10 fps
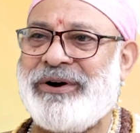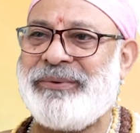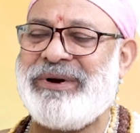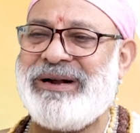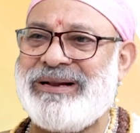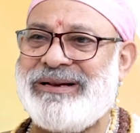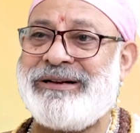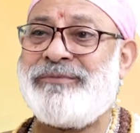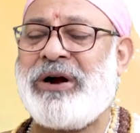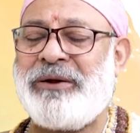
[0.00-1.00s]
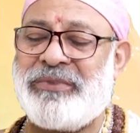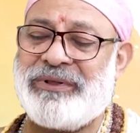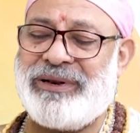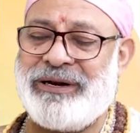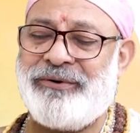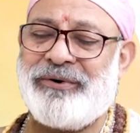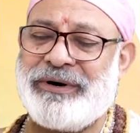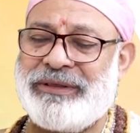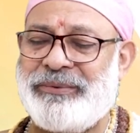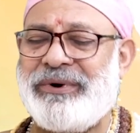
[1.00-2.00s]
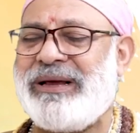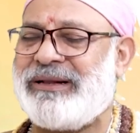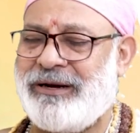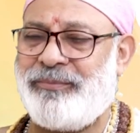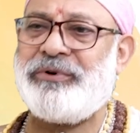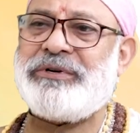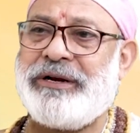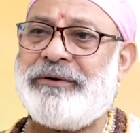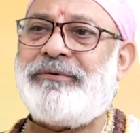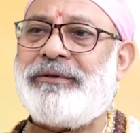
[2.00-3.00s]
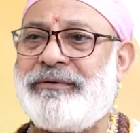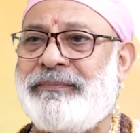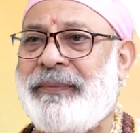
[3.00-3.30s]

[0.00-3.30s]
మనం రెంట్కి ఇచ్చి మనం మాత్రం ఇంకొకరిది అసలు ఎప్పుడు చేయకూడదు